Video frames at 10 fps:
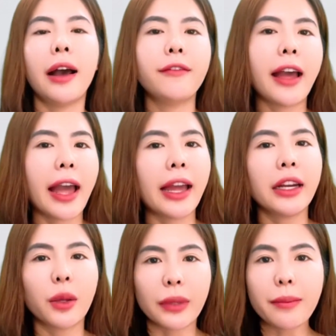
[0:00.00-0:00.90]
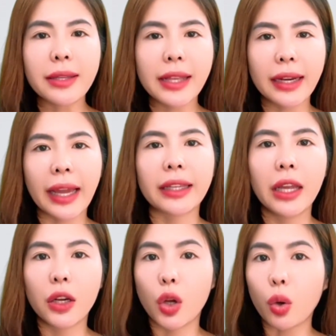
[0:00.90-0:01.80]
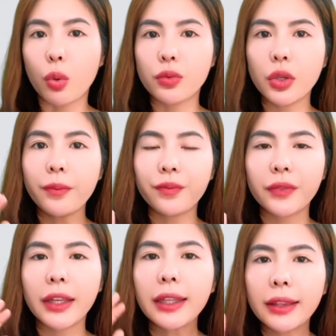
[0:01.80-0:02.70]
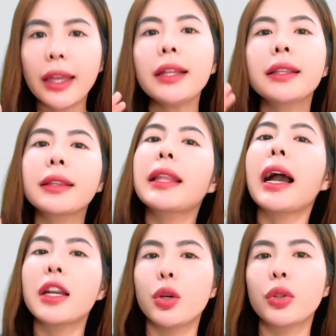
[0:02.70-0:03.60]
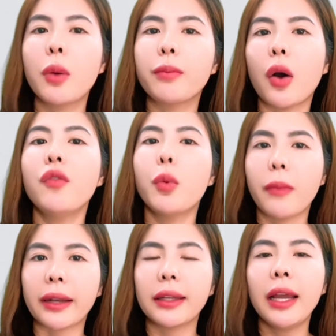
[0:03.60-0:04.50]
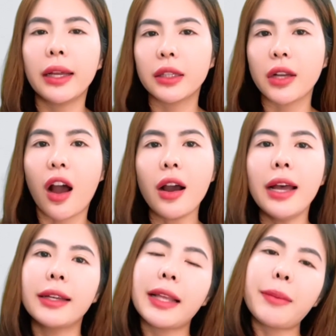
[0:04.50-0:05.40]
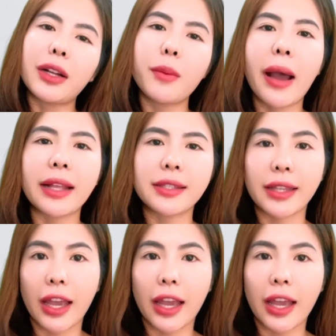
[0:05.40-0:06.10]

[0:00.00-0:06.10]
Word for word: À, và động tác massage này nó cũng giúp kích thích tăng lưu thông máu vùng mặt từ đó da mặt của bạn